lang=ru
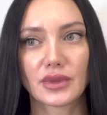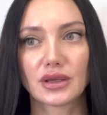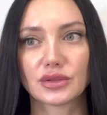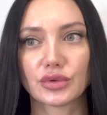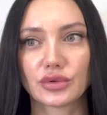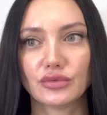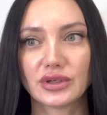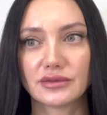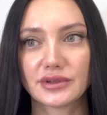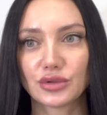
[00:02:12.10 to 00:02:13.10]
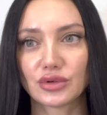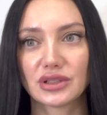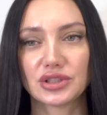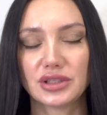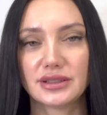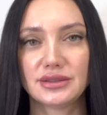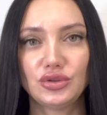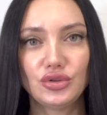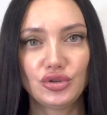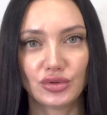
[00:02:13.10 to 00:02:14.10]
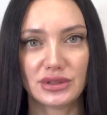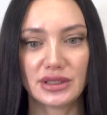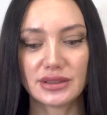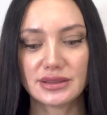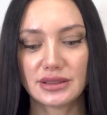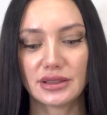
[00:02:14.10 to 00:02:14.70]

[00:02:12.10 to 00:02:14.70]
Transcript: которые, в которых даже есть чуть-чуть серости.